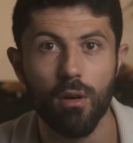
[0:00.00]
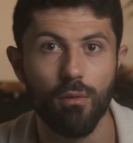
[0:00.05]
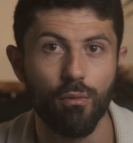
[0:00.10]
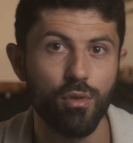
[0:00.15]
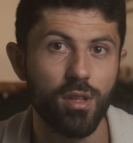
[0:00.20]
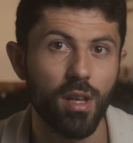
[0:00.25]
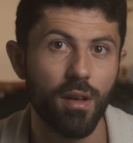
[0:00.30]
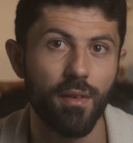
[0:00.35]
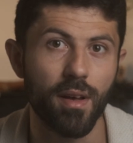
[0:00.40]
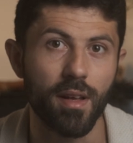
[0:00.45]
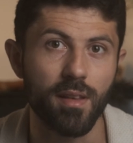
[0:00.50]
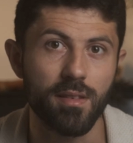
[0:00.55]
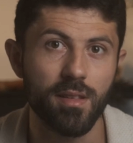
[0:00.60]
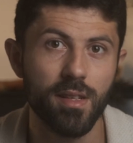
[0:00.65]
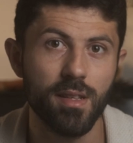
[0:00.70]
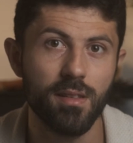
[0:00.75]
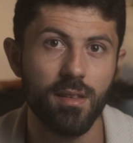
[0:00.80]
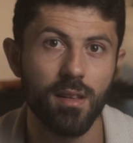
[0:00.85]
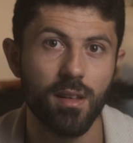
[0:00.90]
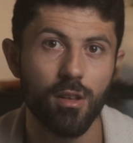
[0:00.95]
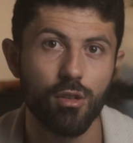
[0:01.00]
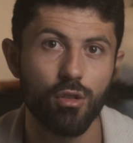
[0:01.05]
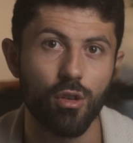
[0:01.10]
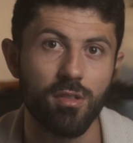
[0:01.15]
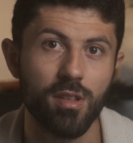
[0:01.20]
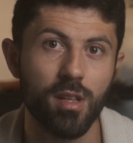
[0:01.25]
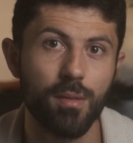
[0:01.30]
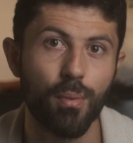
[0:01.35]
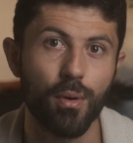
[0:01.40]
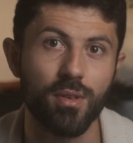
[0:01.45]
Vous avez un site, ce
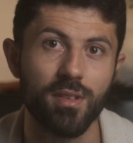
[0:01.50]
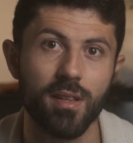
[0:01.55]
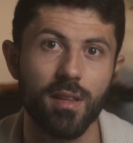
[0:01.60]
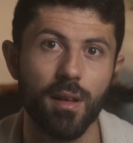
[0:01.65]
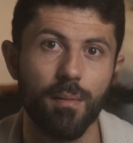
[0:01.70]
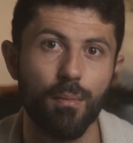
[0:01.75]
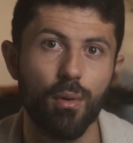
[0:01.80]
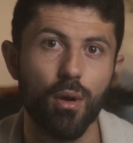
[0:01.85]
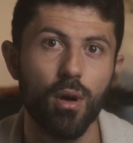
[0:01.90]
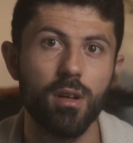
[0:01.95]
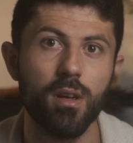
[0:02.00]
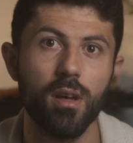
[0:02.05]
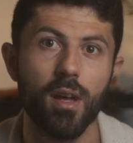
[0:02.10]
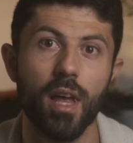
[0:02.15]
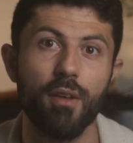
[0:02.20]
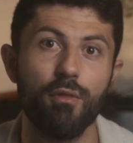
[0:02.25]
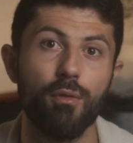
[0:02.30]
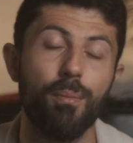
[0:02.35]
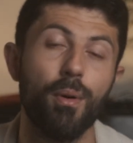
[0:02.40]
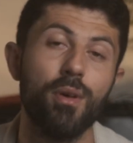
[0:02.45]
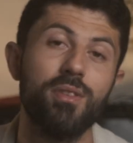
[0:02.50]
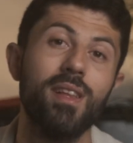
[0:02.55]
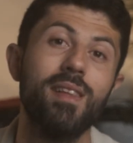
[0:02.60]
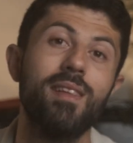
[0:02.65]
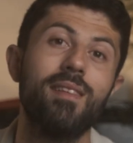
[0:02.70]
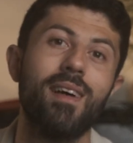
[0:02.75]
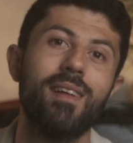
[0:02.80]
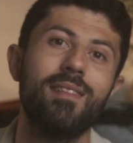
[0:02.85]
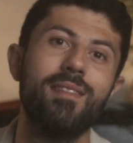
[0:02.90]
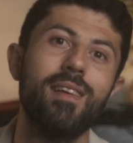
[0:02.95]
site possède un blog et vous postez
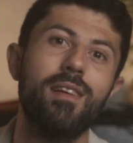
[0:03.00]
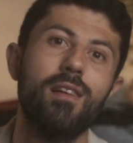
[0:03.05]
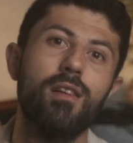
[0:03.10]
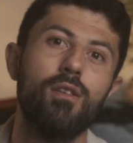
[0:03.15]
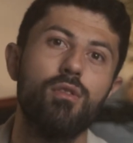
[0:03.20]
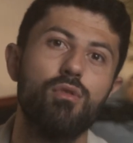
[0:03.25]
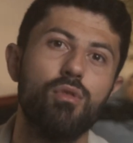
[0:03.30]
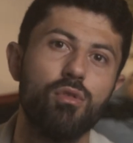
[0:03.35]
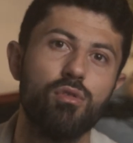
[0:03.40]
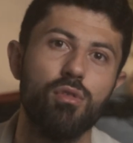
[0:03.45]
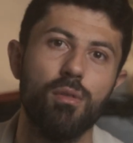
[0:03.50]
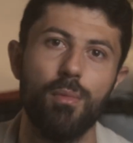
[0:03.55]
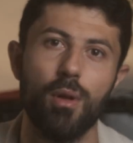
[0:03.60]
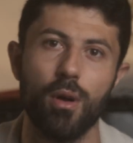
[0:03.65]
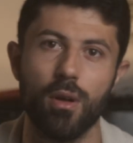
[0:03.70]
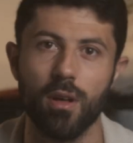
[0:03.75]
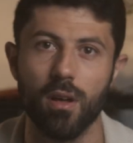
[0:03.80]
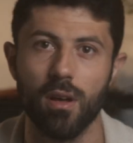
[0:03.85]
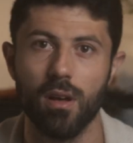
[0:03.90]
des articles sur ce blog.